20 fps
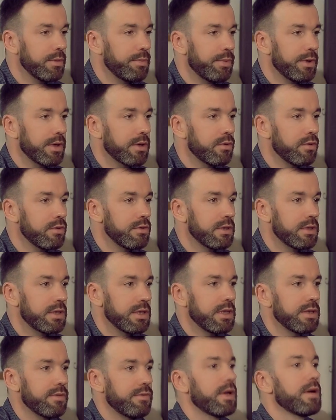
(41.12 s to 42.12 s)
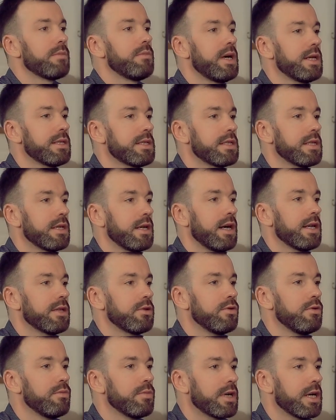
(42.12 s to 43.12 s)
приходит информация о
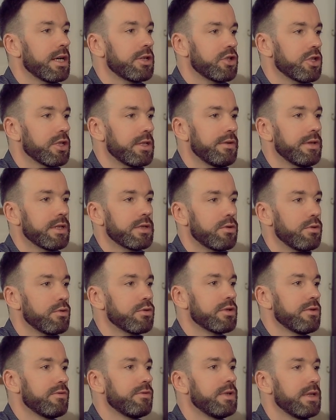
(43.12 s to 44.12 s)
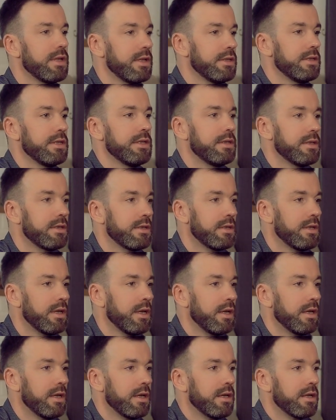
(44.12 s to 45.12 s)
том, как человек должен выглядеть?
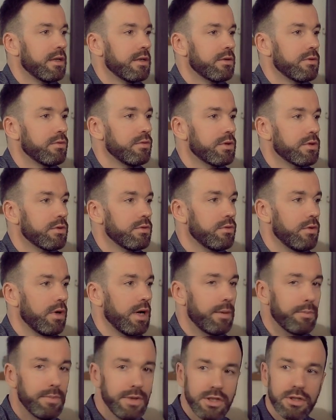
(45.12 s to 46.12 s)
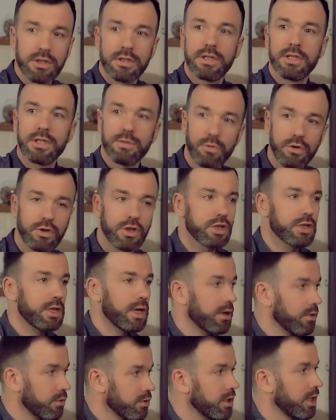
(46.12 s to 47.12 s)
То есть, ну, обычно ты смотришь на
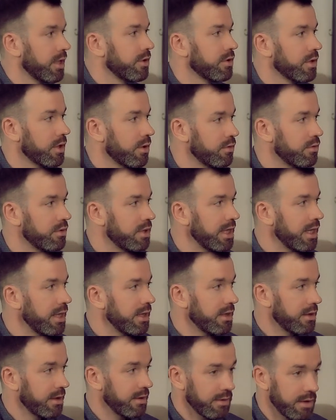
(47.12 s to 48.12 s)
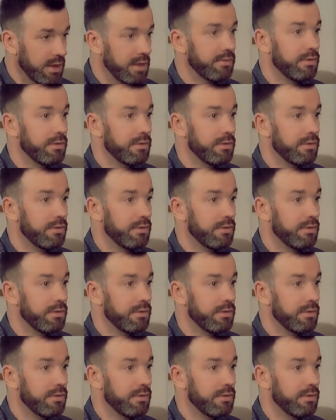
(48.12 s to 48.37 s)
окружающих людей и